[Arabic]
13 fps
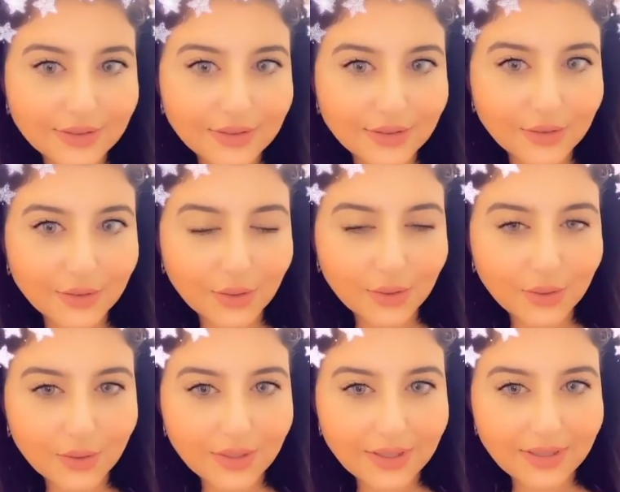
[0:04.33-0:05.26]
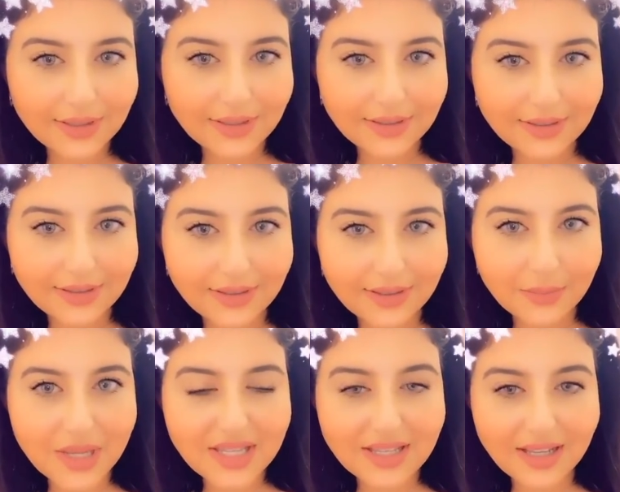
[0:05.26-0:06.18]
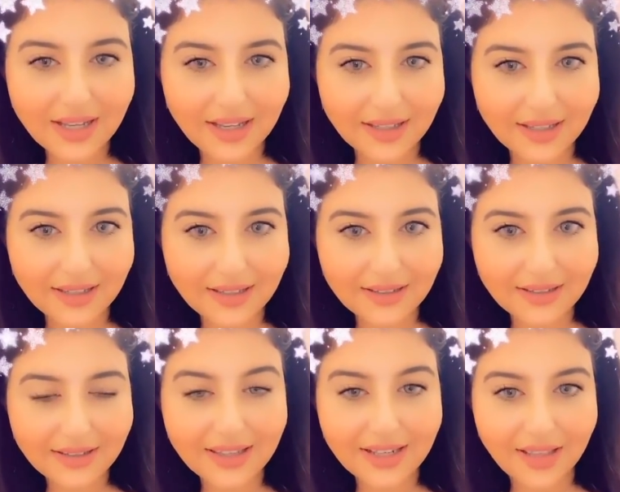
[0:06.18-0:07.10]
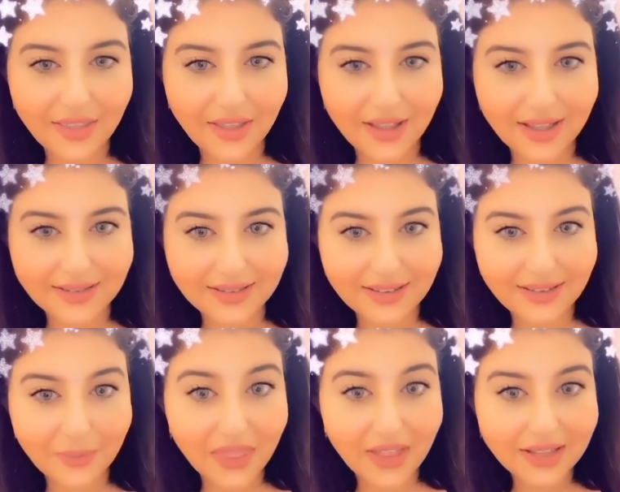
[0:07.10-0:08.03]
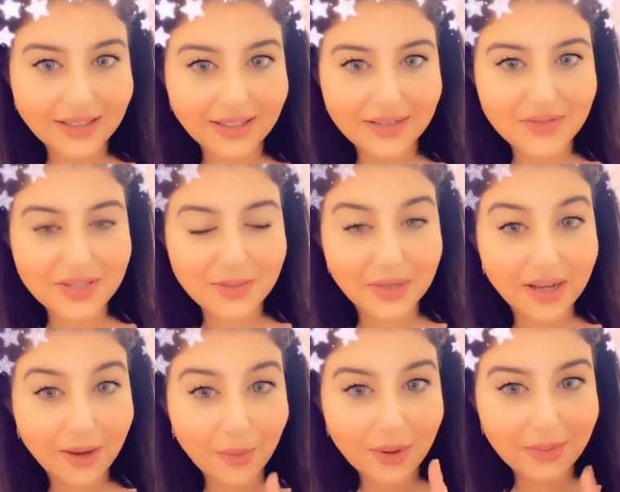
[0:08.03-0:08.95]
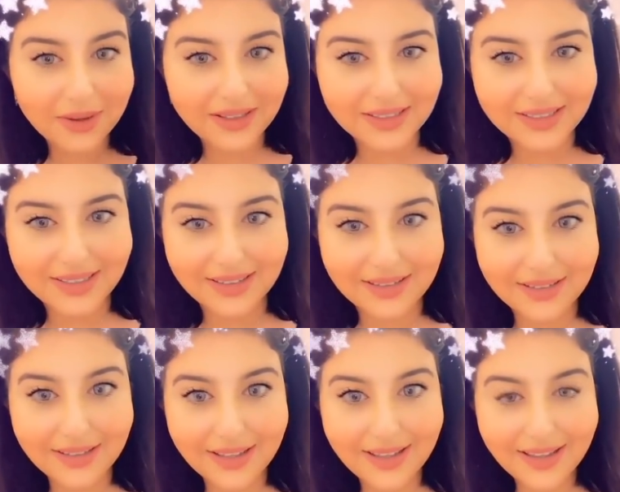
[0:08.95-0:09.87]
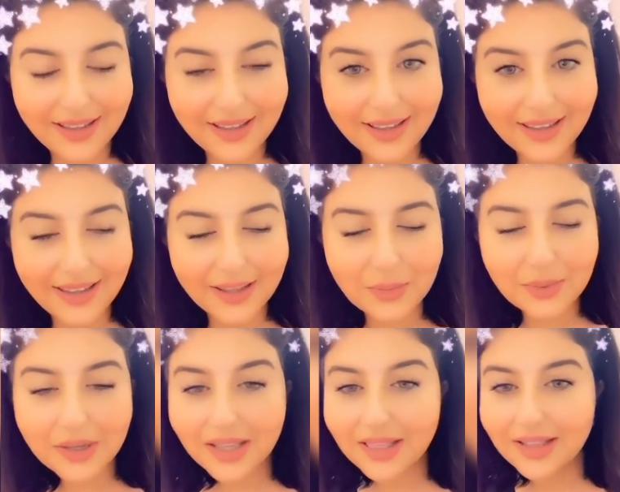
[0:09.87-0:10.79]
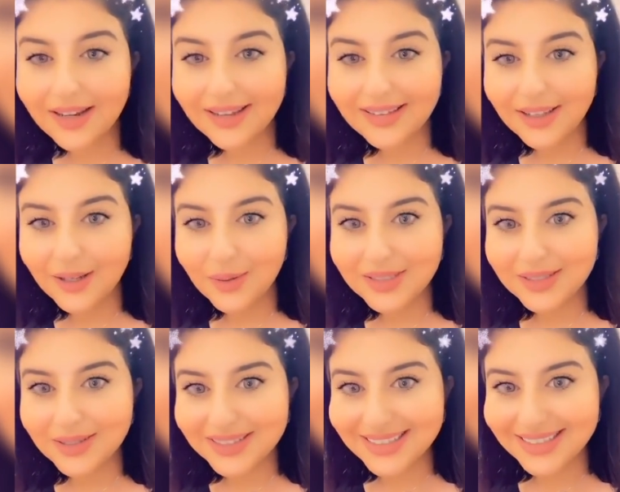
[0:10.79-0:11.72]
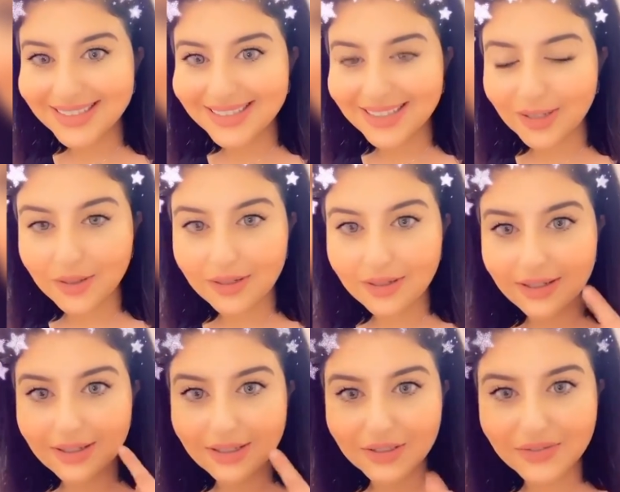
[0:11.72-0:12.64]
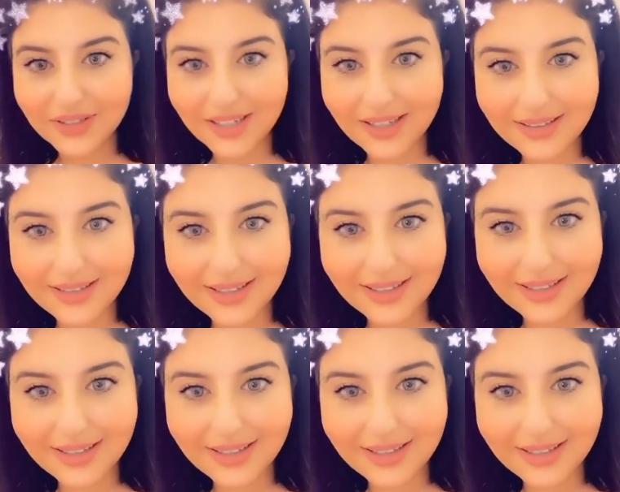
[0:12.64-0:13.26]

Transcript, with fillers: دخول مسائي كله بغاط ضابطه نفسي من اول ما دشيت يعني باخذ لي لقطه حلوه سويت شيء اقول ايش في خدي